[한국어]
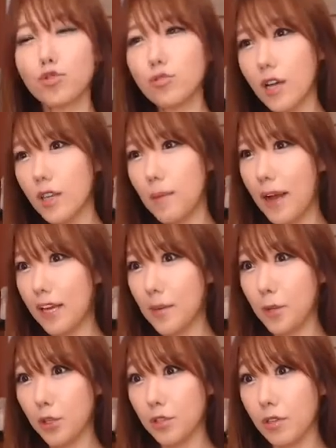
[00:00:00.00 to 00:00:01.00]
중간에
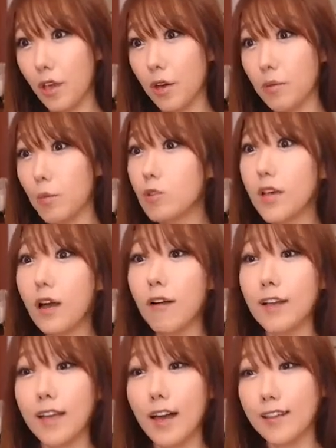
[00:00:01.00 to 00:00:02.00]
바뀌면 어떡해요? 뭔
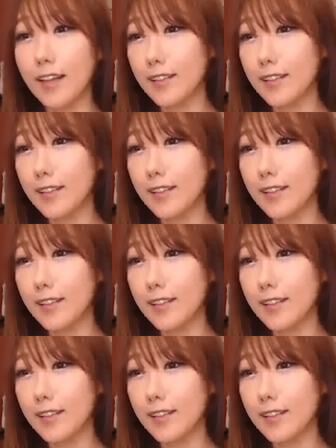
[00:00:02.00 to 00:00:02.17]
상관이야.